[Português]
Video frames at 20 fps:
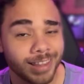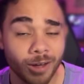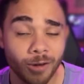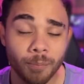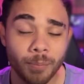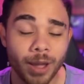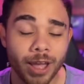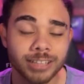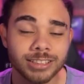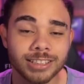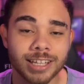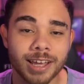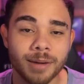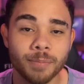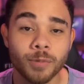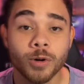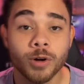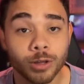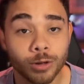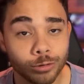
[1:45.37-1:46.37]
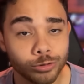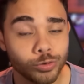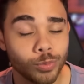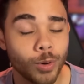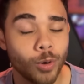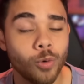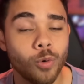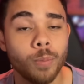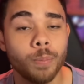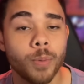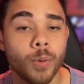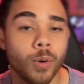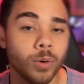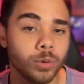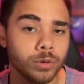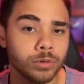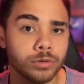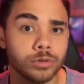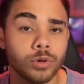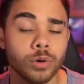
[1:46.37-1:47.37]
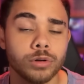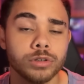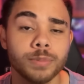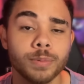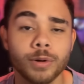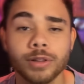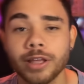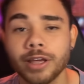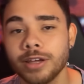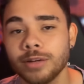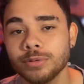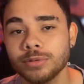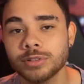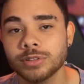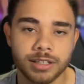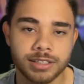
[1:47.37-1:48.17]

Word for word: não perde tempo e usa o meu cupom dos boleiros